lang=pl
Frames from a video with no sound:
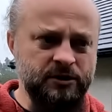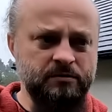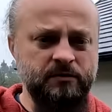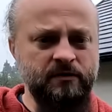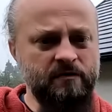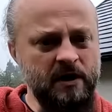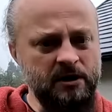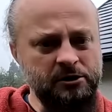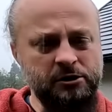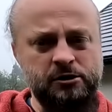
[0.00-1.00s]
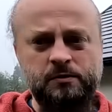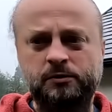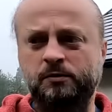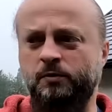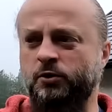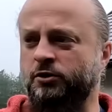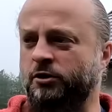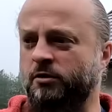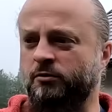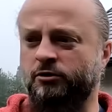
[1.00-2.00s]
żeby wywalczyć, żebyśmy
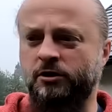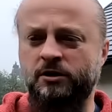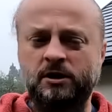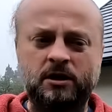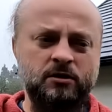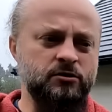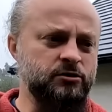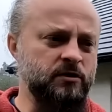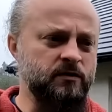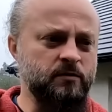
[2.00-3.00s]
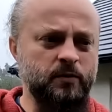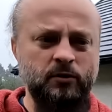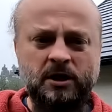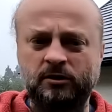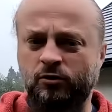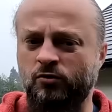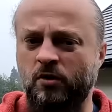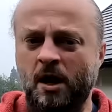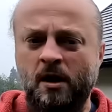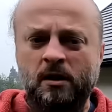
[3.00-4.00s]
później nie musieli jakiegoś, nie wiem, podatku